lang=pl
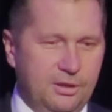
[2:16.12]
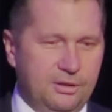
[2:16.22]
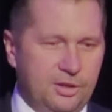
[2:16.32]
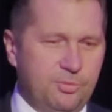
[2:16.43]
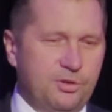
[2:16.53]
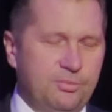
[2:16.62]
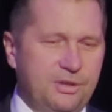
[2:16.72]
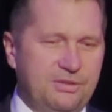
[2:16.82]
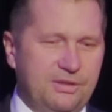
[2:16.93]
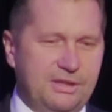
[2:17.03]
Jest, proszę
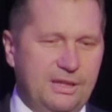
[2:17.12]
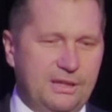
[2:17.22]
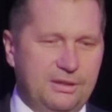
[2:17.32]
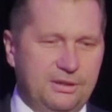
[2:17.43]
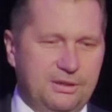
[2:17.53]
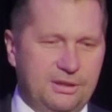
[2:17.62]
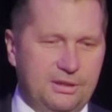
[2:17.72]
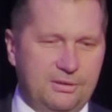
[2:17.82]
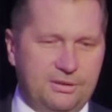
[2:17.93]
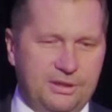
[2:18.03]
Państwa, tak i
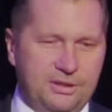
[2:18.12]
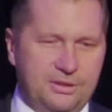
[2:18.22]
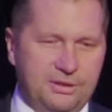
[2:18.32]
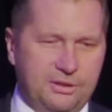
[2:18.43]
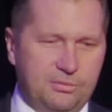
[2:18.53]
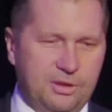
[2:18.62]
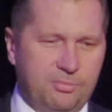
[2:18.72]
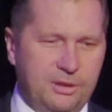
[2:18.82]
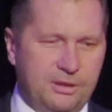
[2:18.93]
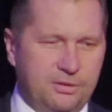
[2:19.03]
te statystyki, które
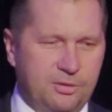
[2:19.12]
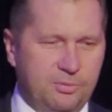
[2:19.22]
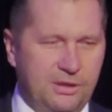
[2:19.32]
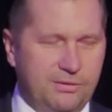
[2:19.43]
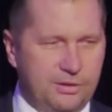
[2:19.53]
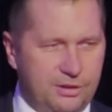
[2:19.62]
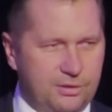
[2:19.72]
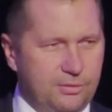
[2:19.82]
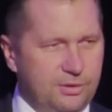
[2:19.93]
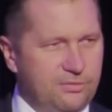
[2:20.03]
Pan Rektor podawał, też
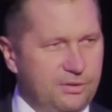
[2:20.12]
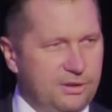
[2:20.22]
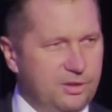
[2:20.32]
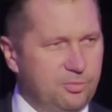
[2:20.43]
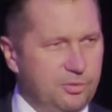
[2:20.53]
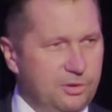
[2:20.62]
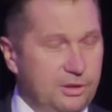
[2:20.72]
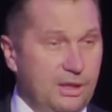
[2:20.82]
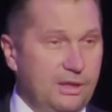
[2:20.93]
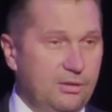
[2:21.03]
są niezwykle
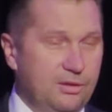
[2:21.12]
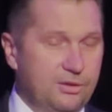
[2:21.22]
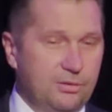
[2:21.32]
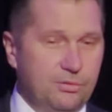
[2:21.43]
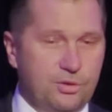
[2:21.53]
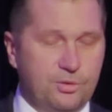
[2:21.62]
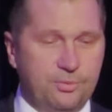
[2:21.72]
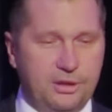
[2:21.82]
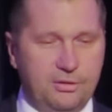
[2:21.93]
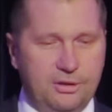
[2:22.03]
smutne, ale one są do
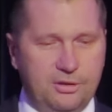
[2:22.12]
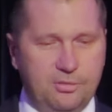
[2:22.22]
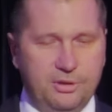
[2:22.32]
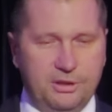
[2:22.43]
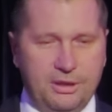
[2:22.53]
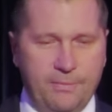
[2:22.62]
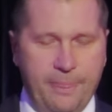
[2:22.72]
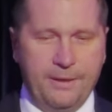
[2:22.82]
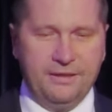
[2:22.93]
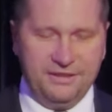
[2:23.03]
szybkiego nadrobienia.
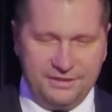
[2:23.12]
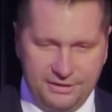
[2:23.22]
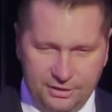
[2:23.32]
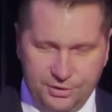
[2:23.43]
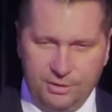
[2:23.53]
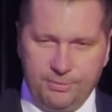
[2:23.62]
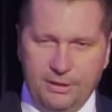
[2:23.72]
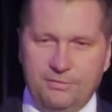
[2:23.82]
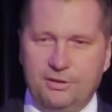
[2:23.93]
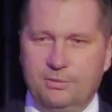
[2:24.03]
Jest tak, że
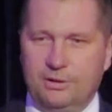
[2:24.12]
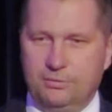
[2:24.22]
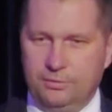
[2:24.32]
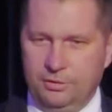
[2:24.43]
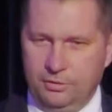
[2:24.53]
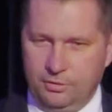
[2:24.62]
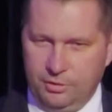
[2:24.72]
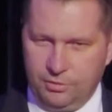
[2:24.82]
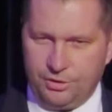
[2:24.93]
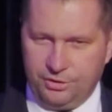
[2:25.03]
naprawdę brakuje
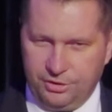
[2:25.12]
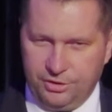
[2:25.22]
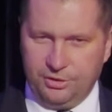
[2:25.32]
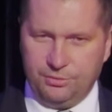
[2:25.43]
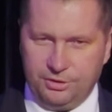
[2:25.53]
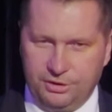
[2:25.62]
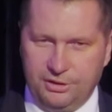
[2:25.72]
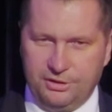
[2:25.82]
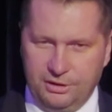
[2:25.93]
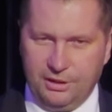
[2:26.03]
około 60
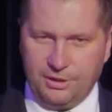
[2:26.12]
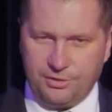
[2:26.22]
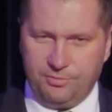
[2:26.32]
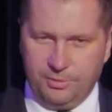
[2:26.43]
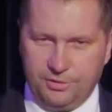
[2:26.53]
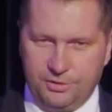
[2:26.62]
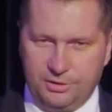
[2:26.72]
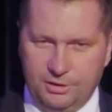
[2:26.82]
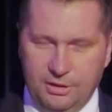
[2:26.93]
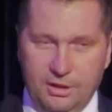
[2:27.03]
tysięcy lekarzy w Polsce.